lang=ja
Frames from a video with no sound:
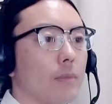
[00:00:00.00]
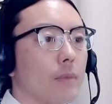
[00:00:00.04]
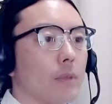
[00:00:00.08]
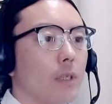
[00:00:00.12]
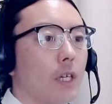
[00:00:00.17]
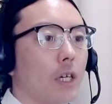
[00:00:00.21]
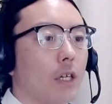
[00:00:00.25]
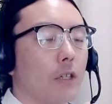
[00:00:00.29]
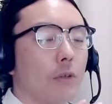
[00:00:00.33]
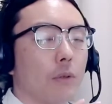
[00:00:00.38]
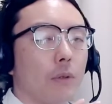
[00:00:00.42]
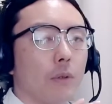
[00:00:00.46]

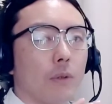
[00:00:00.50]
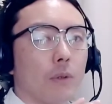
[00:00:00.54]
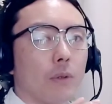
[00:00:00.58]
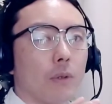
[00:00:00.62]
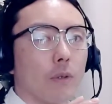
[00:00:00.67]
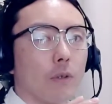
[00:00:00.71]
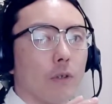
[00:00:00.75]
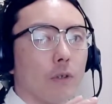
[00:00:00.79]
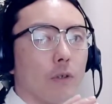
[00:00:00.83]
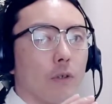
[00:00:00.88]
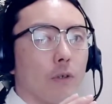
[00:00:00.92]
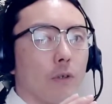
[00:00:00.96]
あの
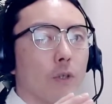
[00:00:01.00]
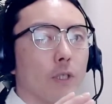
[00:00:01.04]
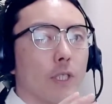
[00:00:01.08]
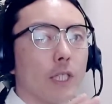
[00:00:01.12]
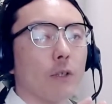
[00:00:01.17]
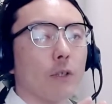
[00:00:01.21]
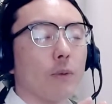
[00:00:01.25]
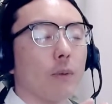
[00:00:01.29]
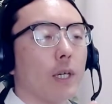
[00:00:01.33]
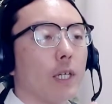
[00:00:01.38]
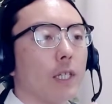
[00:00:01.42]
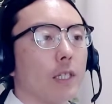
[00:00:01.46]
濃さ
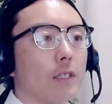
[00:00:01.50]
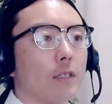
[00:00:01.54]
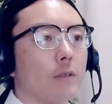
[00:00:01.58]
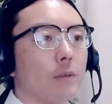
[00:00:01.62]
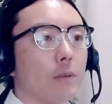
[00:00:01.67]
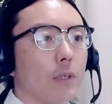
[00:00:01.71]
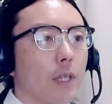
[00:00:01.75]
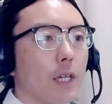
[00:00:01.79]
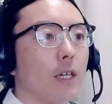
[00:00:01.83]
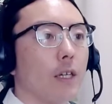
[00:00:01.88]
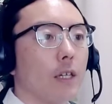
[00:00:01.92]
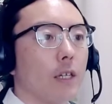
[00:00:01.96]
とかですよ
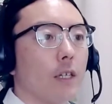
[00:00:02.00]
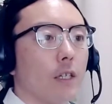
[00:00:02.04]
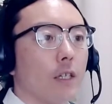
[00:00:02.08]
ね、